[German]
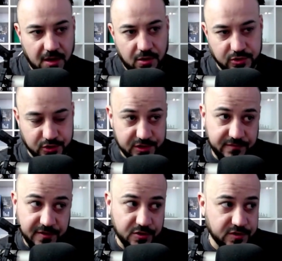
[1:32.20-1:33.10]
Und solche
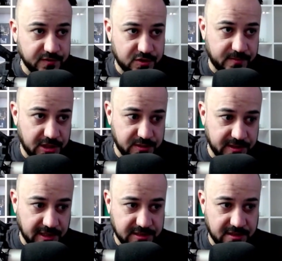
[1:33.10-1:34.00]
Videos wie zum Beispiel
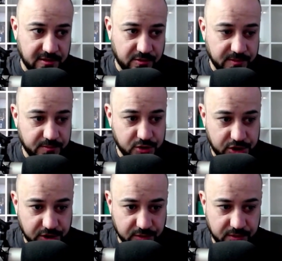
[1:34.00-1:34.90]
gestern auch mit
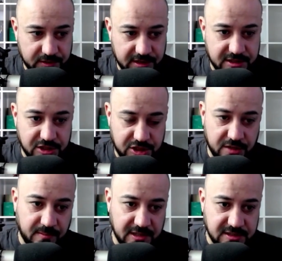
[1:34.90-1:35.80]
Bushido, das entsteht
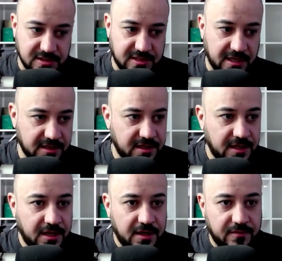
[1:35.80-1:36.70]
meistens dann,
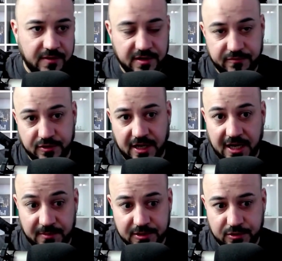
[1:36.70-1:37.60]
wenn ich von der
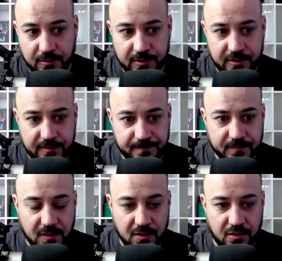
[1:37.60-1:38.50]
Arbeit komme
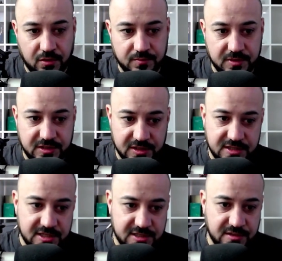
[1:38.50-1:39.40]
und mich
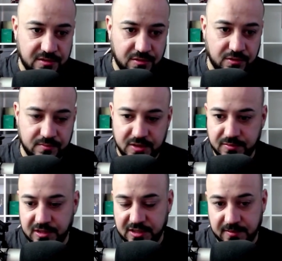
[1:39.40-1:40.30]
hinsetze und mich
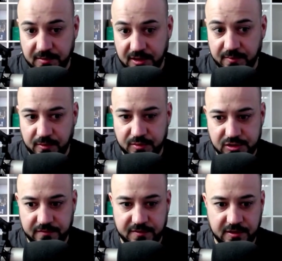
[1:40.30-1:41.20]
mit, erstmal mit Hip-Hop
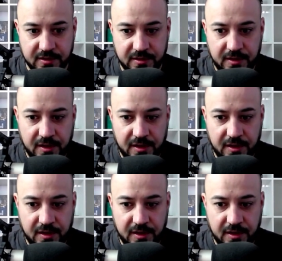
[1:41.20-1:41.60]
beschäftige